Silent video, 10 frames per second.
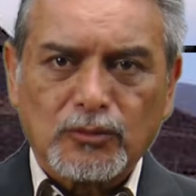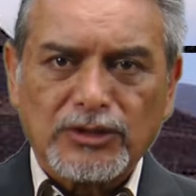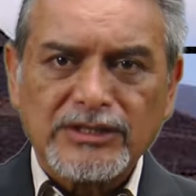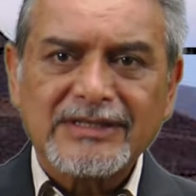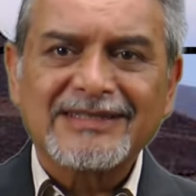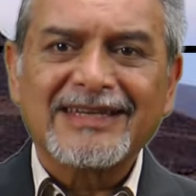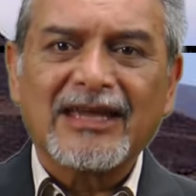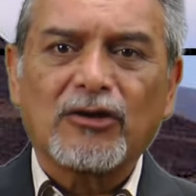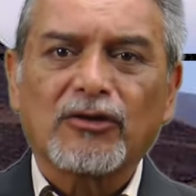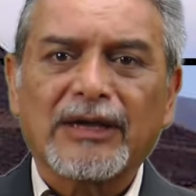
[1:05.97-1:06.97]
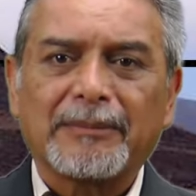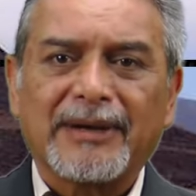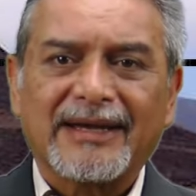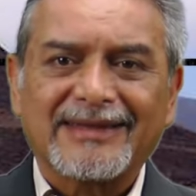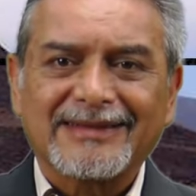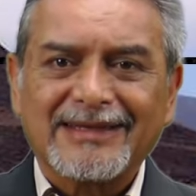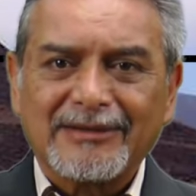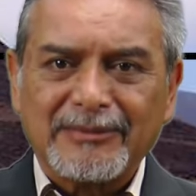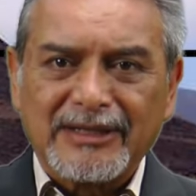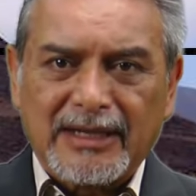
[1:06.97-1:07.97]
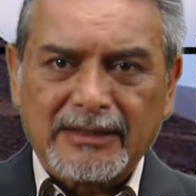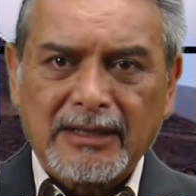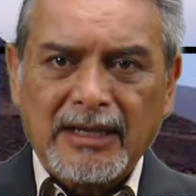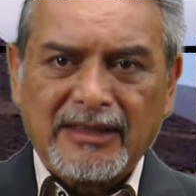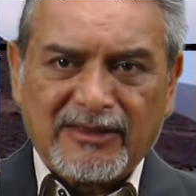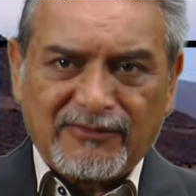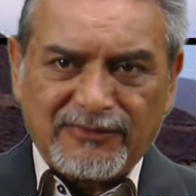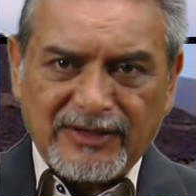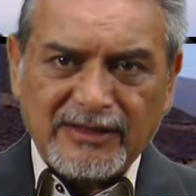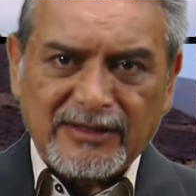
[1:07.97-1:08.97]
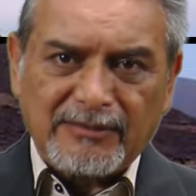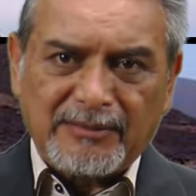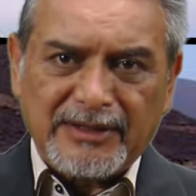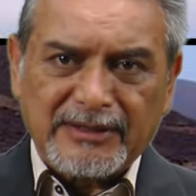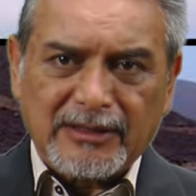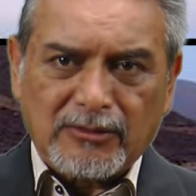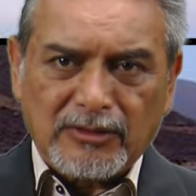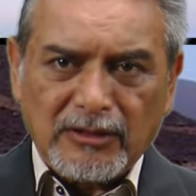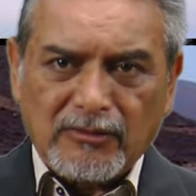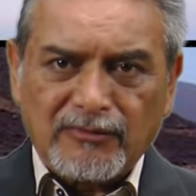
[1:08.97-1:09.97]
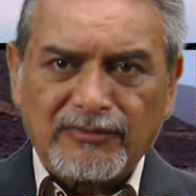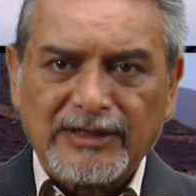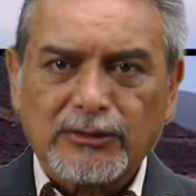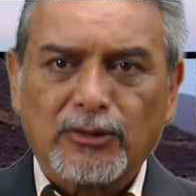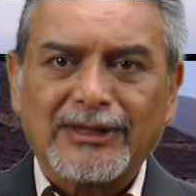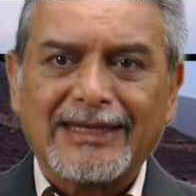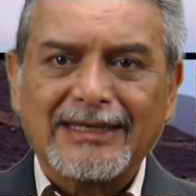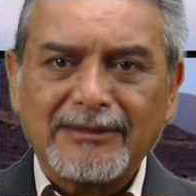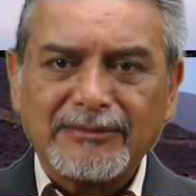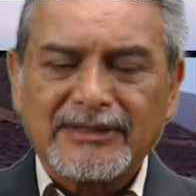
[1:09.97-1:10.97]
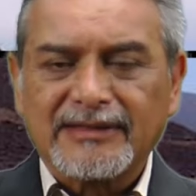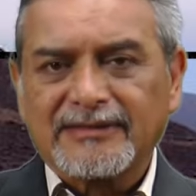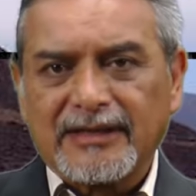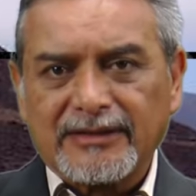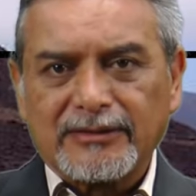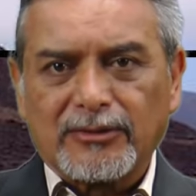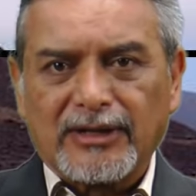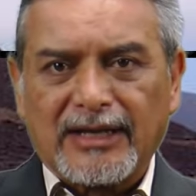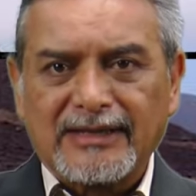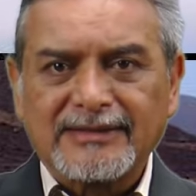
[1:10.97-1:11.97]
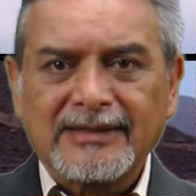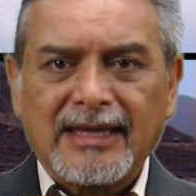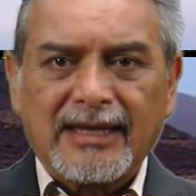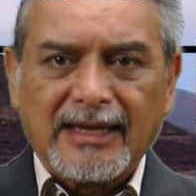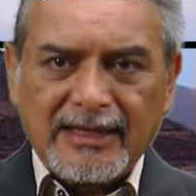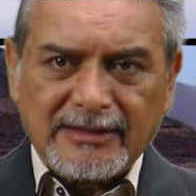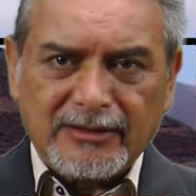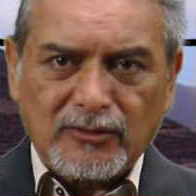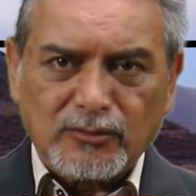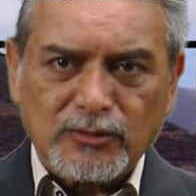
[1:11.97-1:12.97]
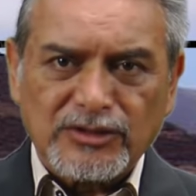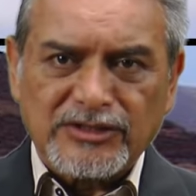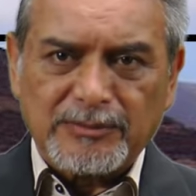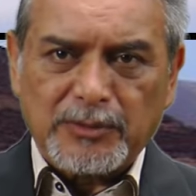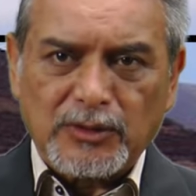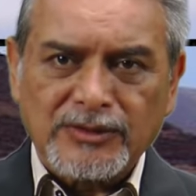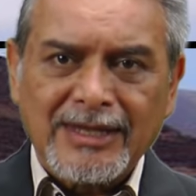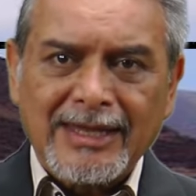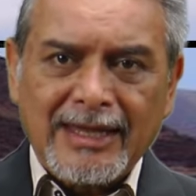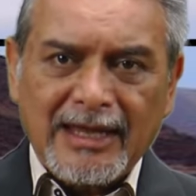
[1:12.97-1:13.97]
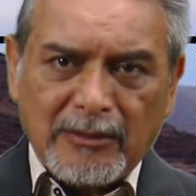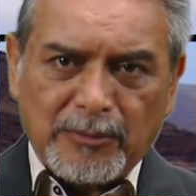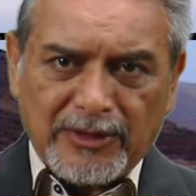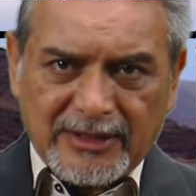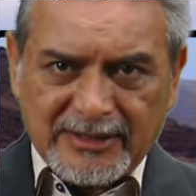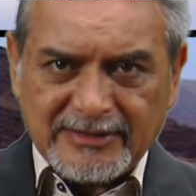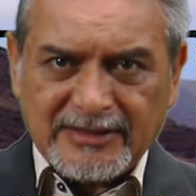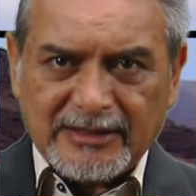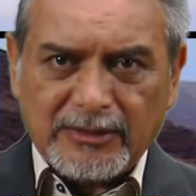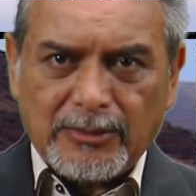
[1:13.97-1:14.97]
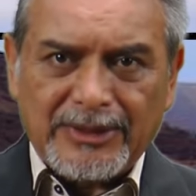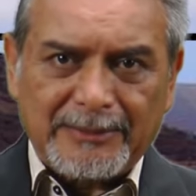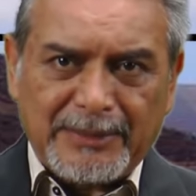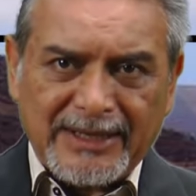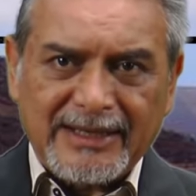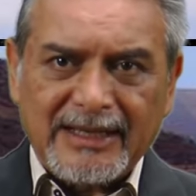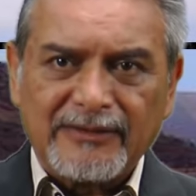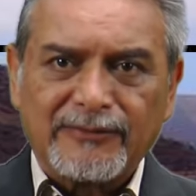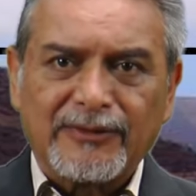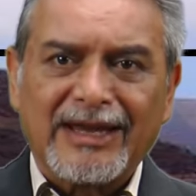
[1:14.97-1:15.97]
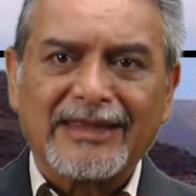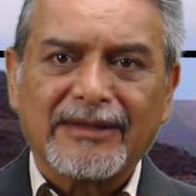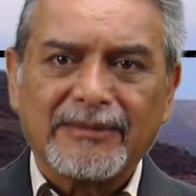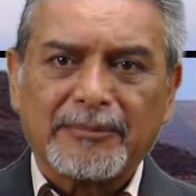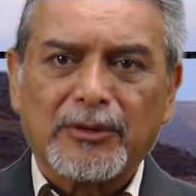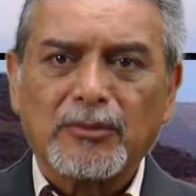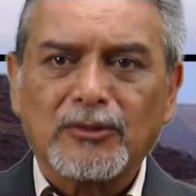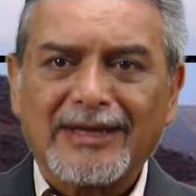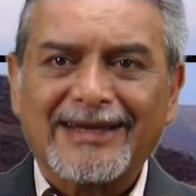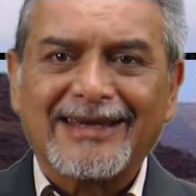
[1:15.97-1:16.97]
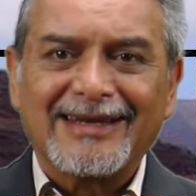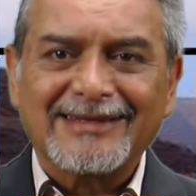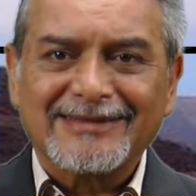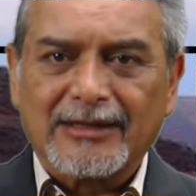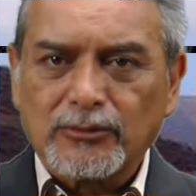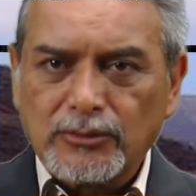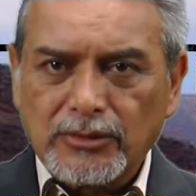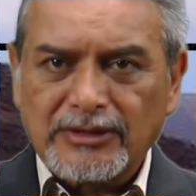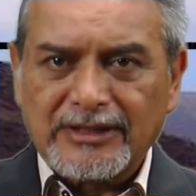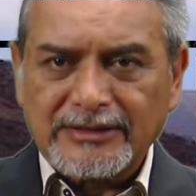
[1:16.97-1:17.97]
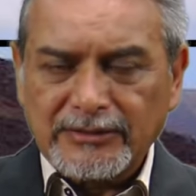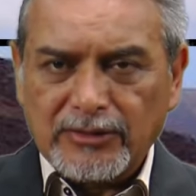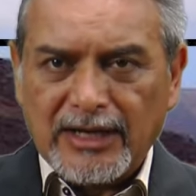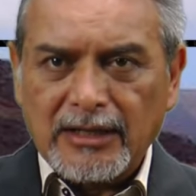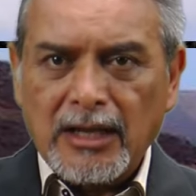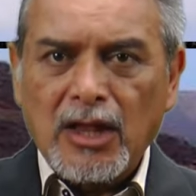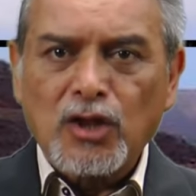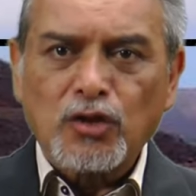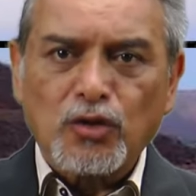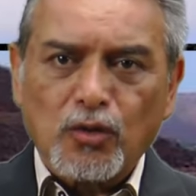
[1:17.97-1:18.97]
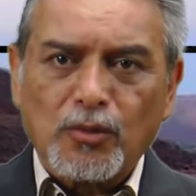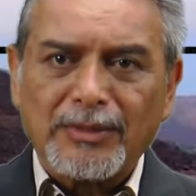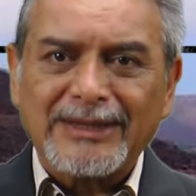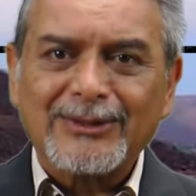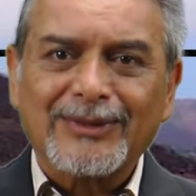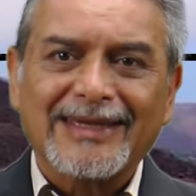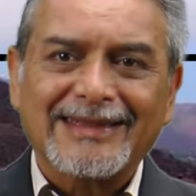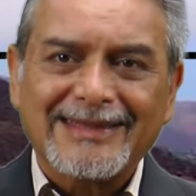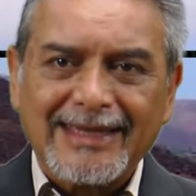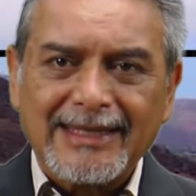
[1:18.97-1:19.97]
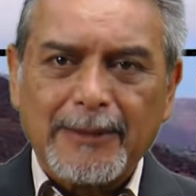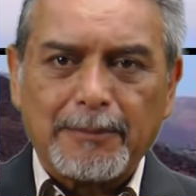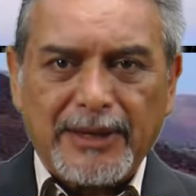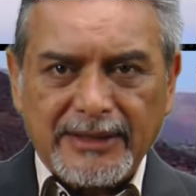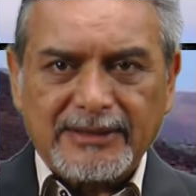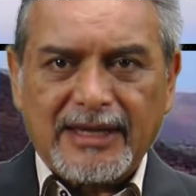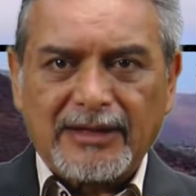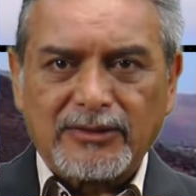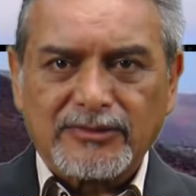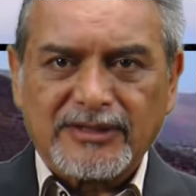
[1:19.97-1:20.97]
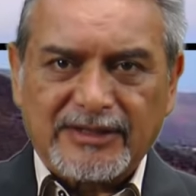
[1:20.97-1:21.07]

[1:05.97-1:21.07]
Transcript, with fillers: Muñiz señaló que para terminar definitivamente con el conflicto de límites territoriales entre los municipios, el Poder Legislativo de Baja California debe promulgar el Estatuto Territorial, documento que tiene 20 años de